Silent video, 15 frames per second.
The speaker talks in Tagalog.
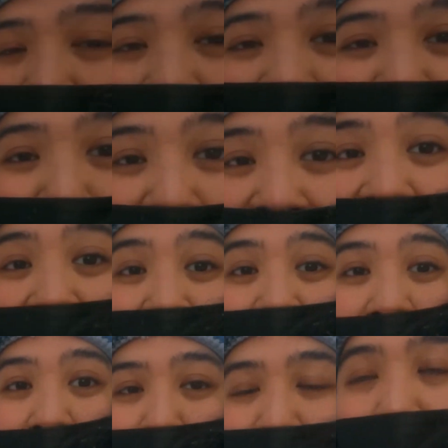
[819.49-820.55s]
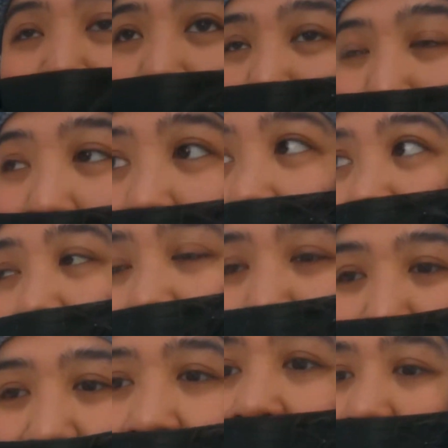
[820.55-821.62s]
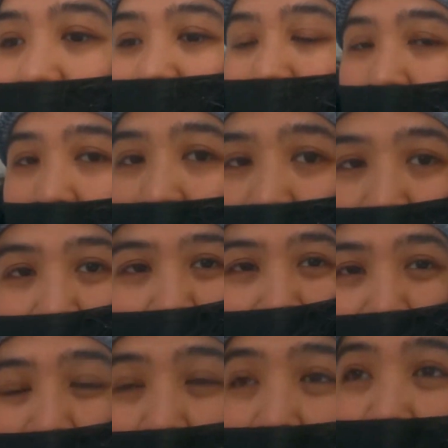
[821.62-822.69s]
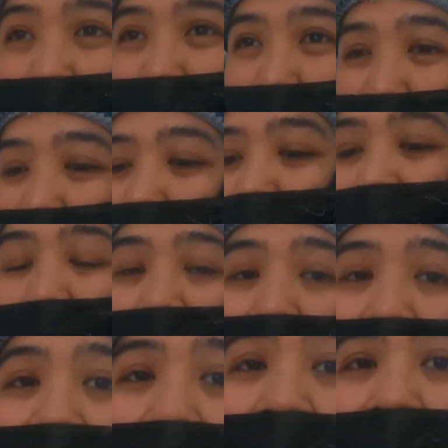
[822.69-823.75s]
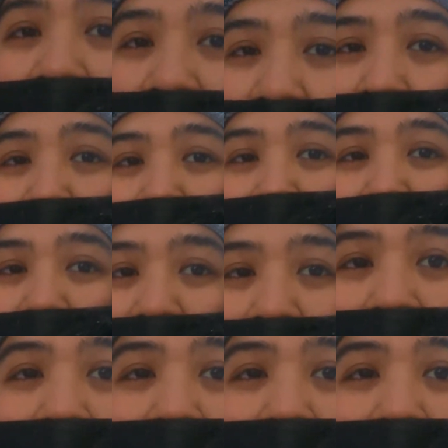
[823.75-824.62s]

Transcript: sasabay din sa amin pero mauna kami. So see you later guys.